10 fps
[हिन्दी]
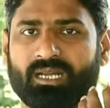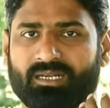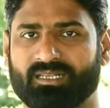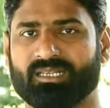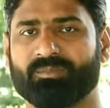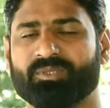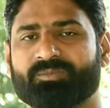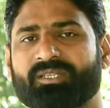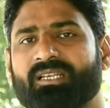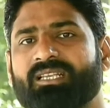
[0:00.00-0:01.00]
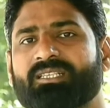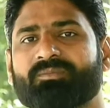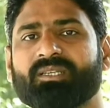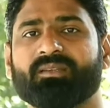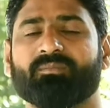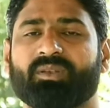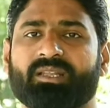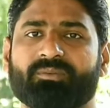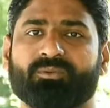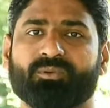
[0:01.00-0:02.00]
18-55 लेंस में
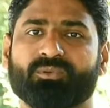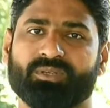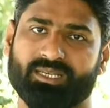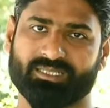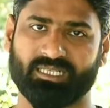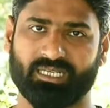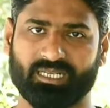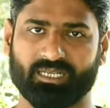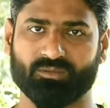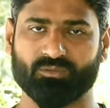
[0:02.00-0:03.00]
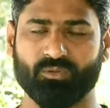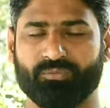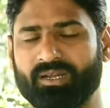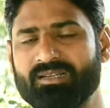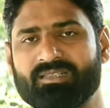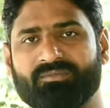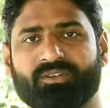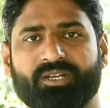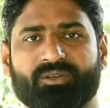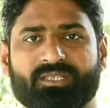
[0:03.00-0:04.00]
ब्लर फोटो कैसे लेंगे तो फ्रेंड्स
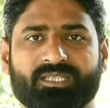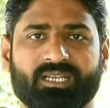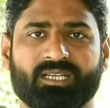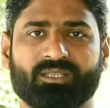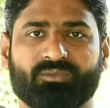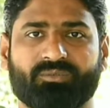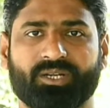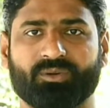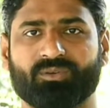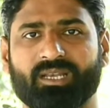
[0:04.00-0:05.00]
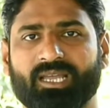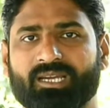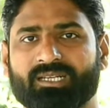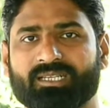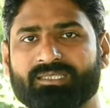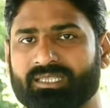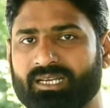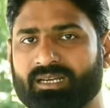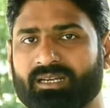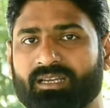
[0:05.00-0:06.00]
वीडियो अच्छी लगे तो वीडियो को लाइक करना
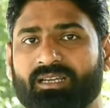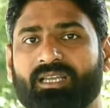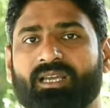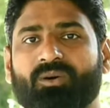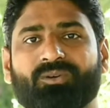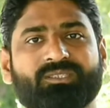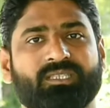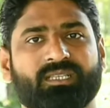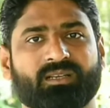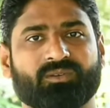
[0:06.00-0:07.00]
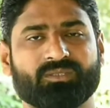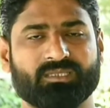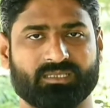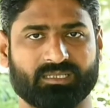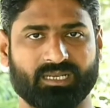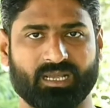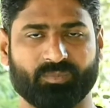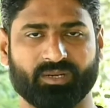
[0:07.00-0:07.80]
शेयर करना और चैनल को सब्सक्राइब